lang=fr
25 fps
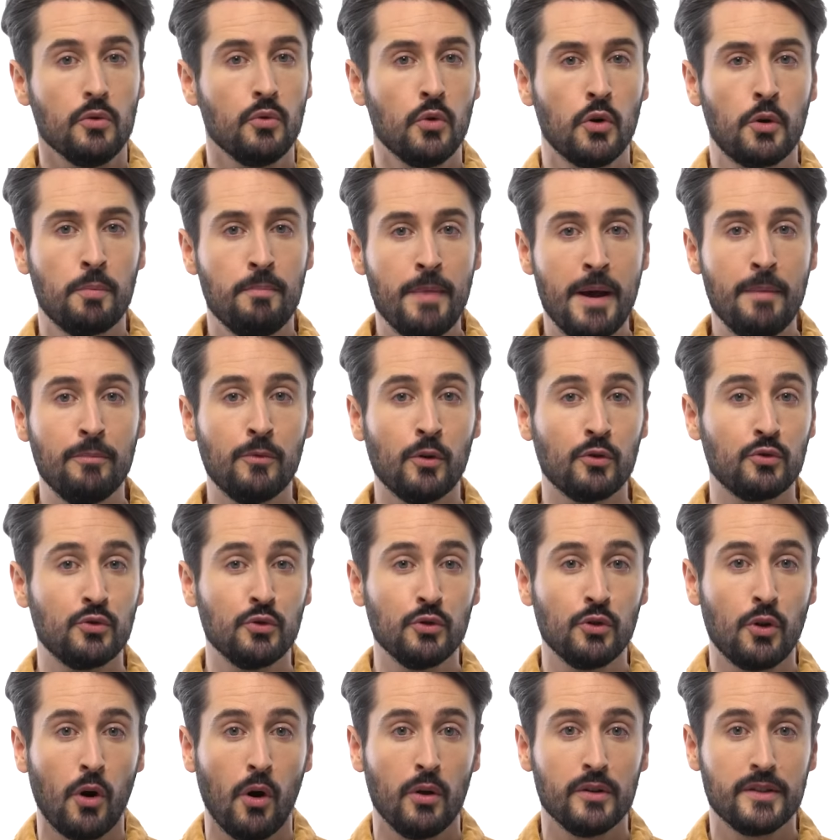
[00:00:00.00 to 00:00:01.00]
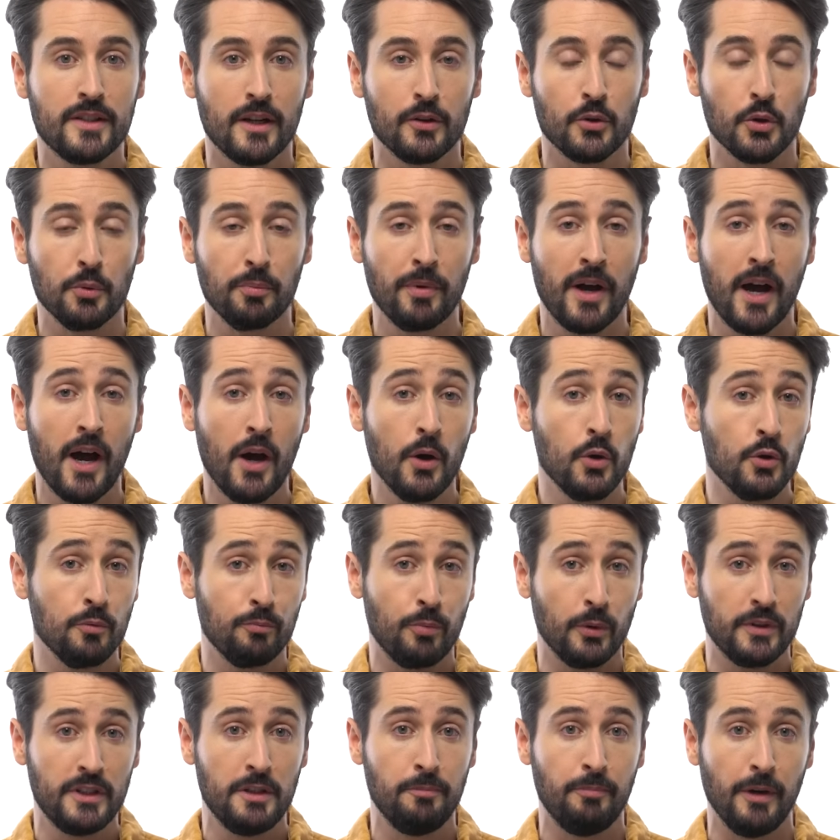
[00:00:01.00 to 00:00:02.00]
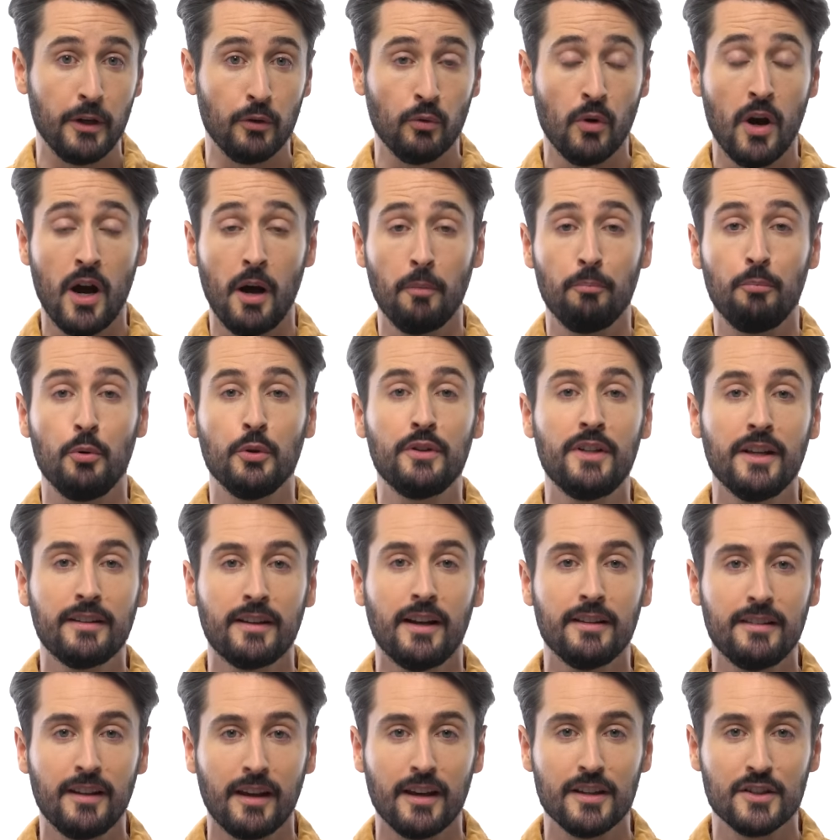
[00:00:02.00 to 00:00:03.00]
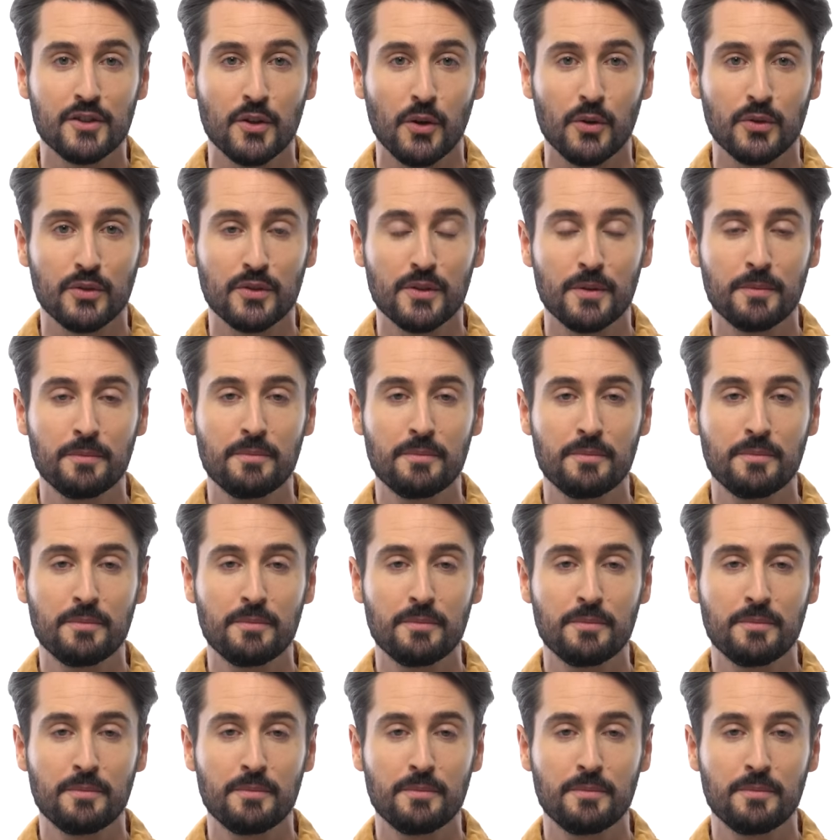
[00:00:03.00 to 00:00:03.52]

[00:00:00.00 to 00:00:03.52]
Donc même dans une grande salle de bain, une petite baignoire peut être intéressante.